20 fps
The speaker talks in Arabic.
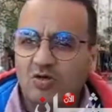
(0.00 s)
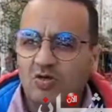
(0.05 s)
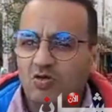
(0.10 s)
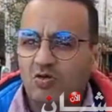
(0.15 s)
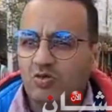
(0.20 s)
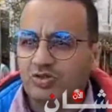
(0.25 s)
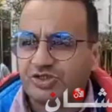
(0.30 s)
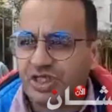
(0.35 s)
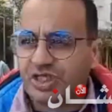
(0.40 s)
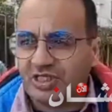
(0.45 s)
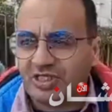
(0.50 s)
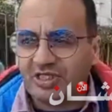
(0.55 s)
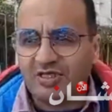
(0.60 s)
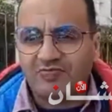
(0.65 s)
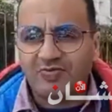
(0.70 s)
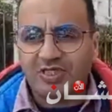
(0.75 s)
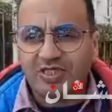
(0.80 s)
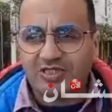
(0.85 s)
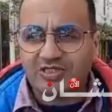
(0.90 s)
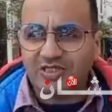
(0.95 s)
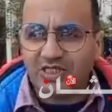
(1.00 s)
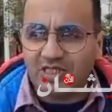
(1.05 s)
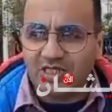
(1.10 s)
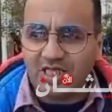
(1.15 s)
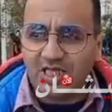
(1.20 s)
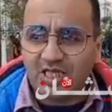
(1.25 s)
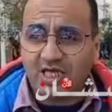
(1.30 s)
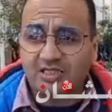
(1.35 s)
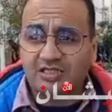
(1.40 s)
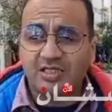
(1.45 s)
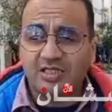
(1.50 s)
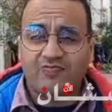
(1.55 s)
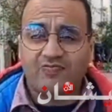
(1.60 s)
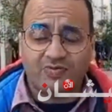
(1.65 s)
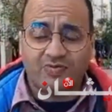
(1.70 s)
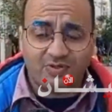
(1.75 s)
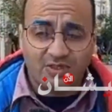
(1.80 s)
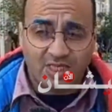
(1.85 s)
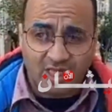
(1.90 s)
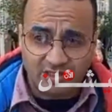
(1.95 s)
وان شاء الله باذن الله غادي
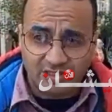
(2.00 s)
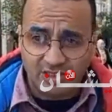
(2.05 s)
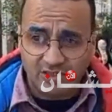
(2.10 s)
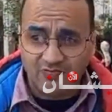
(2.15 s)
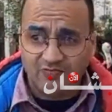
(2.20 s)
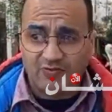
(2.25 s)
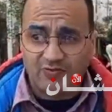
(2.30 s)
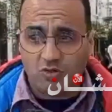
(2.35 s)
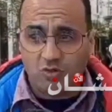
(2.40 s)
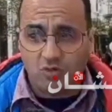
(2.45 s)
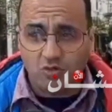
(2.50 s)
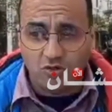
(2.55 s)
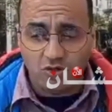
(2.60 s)
غادي نفرحوا